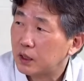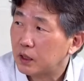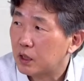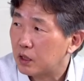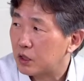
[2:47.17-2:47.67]

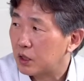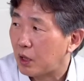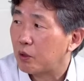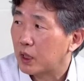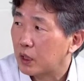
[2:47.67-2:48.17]
상당히 이제
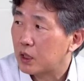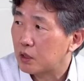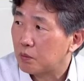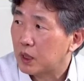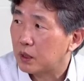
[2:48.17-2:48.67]
약화되긴
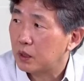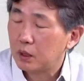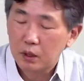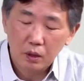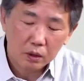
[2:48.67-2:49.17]
했지만
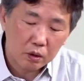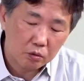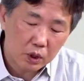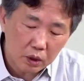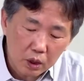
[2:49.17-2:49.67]

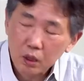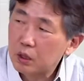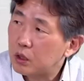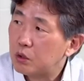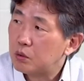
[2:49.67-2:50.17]
그래도
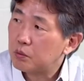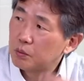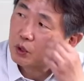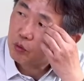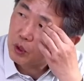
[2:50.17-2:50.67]
상당히
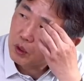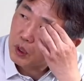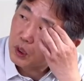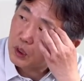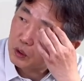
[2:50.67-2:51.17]
미국과의
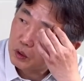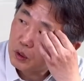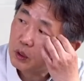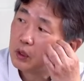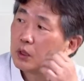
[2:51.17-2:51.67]

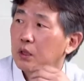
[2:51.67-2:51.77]
관계에서는